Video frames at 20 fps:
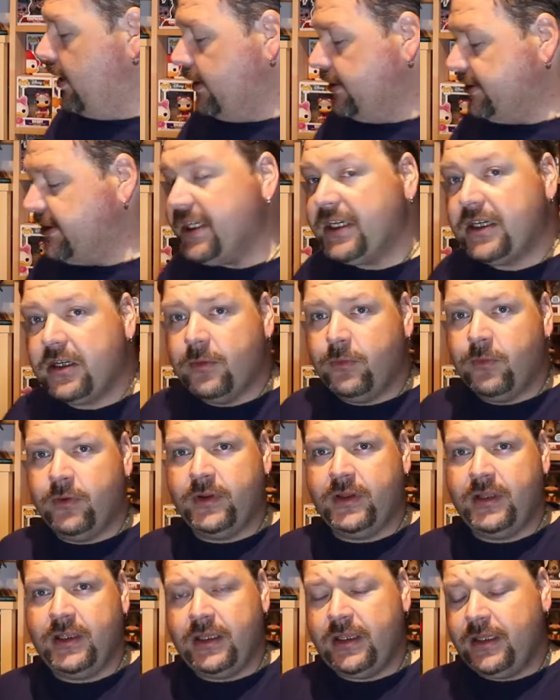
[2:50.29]
j'ai
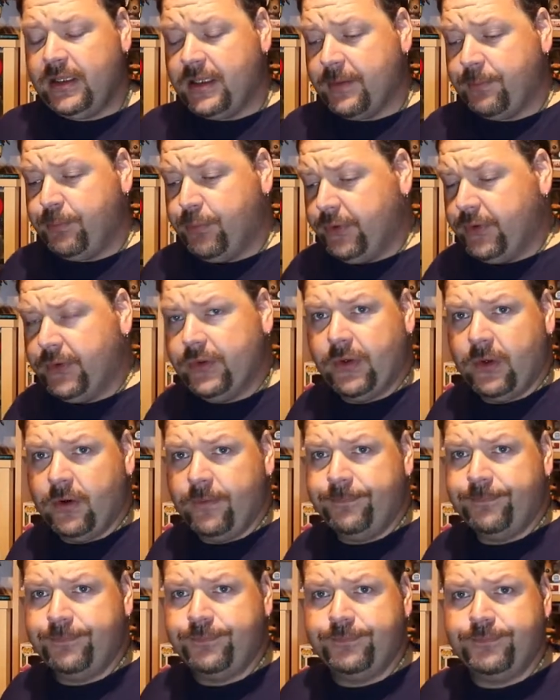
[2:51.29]
commandé il y a peu de temps